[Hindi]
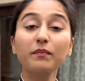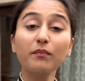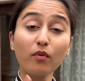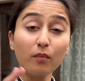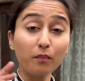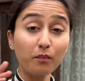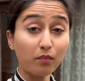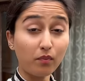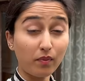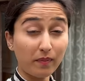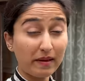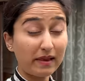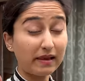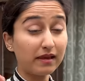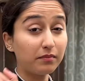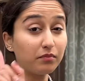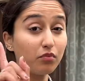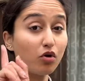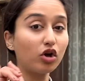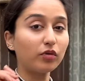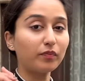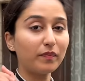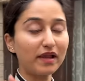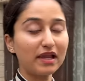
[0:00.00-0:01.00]
पहले
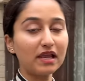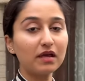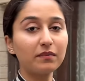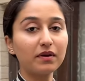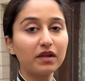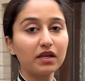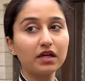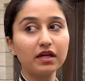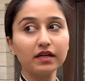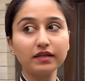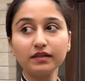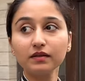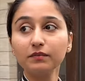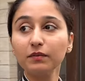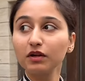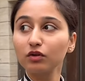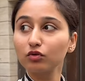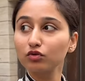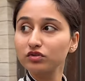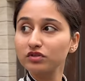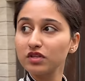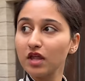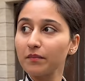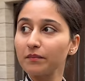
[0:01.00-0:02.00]
बहुत पहले एक बार गई थी बट
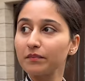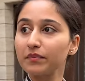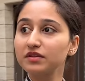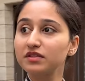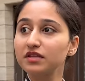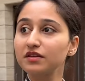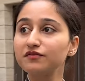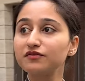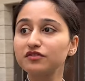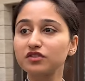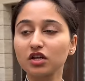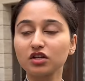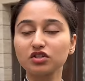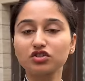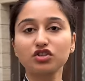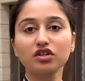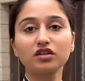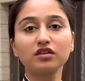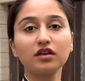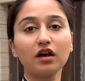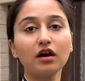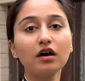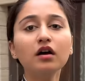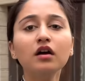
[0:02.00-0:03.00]
उस टाइम पर सिर्फ स्ट्रक्चर
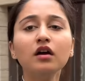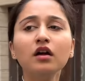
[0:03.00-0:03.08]
था